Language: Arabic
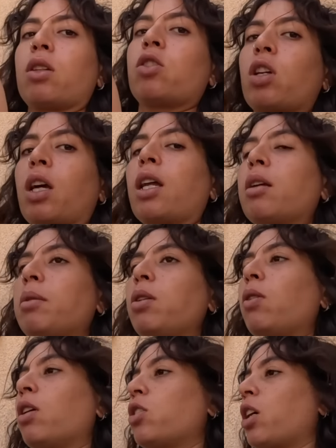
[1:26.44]
شغاله مين
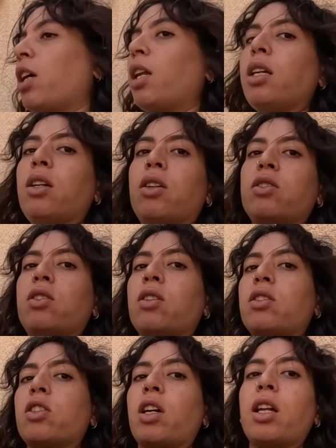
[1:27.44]
ولا شغاله ايه قصدك
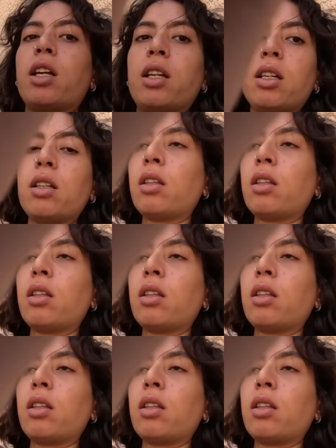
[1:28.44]
شغاله ايه